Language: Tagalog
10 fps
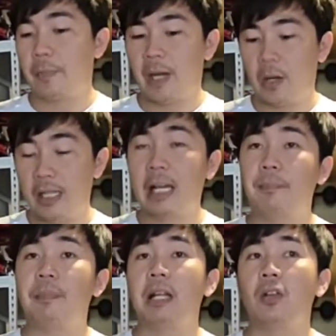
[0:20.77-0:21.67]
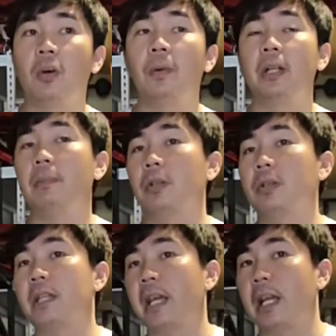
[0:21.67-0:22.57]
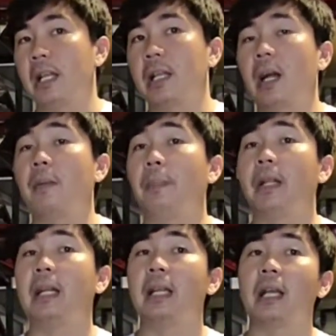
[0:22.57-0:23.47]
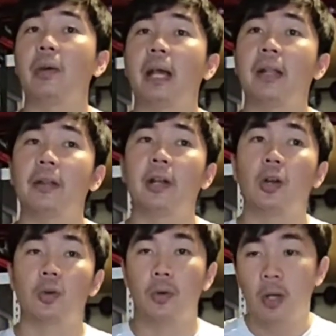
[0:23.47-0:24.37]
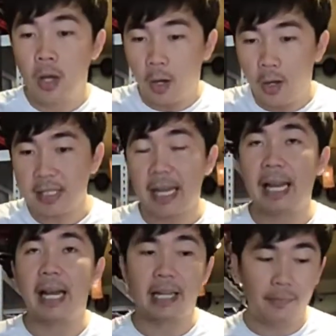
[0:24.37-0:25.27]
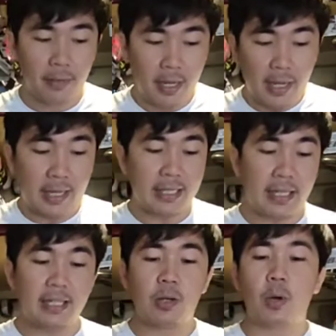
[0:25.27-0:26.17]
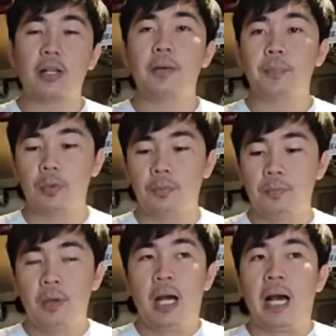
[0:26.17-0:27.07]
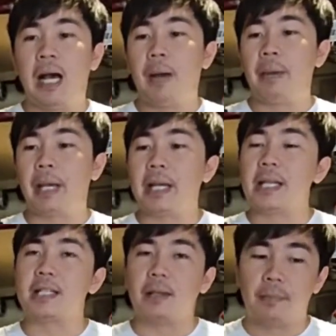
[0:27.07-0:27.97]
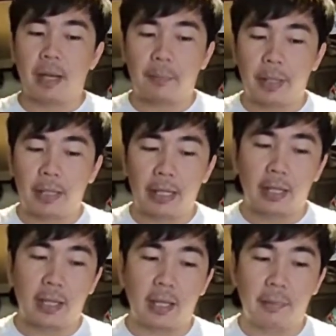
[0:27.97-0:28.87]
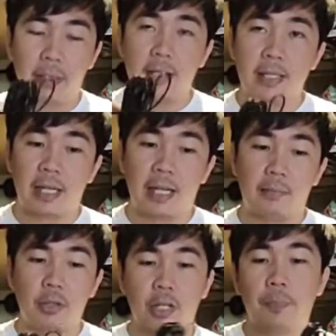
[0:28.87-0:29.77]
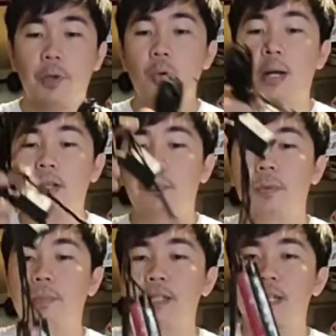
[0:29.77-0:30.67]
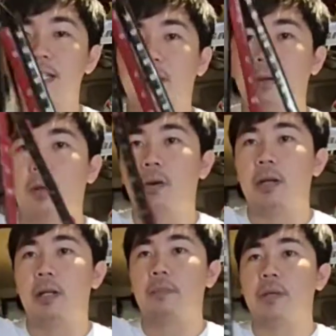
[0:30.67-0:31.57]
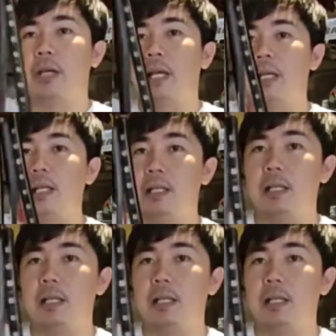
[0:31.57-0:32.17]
Pero adapted to for the motorcycle at pwede natin gawing underglow o sa ilalim. Kasi it's a waterproof uh, mechanism na pwede nating gamitin sa ilalim. So, ito po yung waterproof na sinasabi ko. Ito po yung LED.